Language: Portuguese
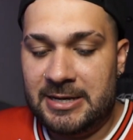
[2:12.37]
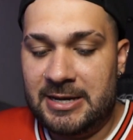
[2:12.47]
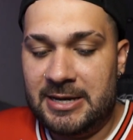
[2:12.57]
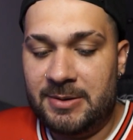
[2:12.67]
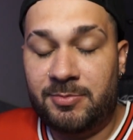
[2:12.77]

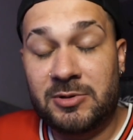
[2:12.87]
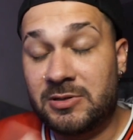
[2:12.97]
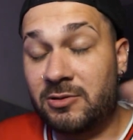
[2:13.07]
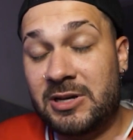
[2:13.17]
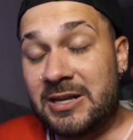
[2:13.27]
é, por isso
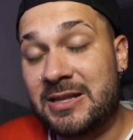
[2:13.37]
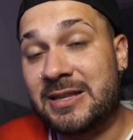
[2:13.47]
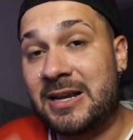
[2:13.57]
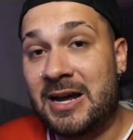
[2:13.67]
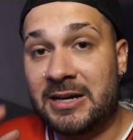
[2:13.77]
eu queria
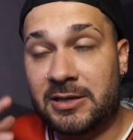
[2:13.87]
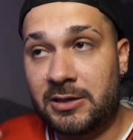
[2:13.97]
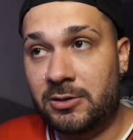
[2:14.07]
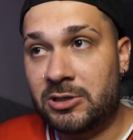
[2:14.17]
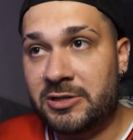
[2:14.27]
detalhar
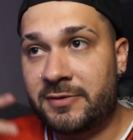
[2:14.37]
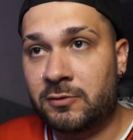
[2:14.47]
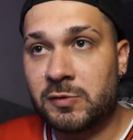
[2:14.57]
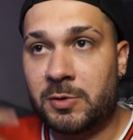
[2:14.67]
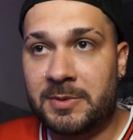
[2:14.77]
que eu já tive
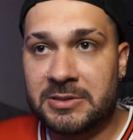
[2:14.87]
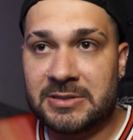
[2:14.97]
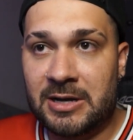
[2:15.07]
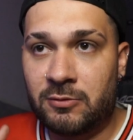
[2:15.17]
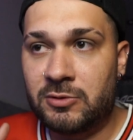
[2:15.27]
alguns problemas de
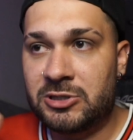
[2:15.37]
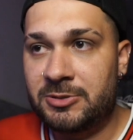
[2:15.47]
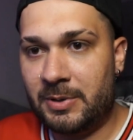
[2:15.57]
saúde,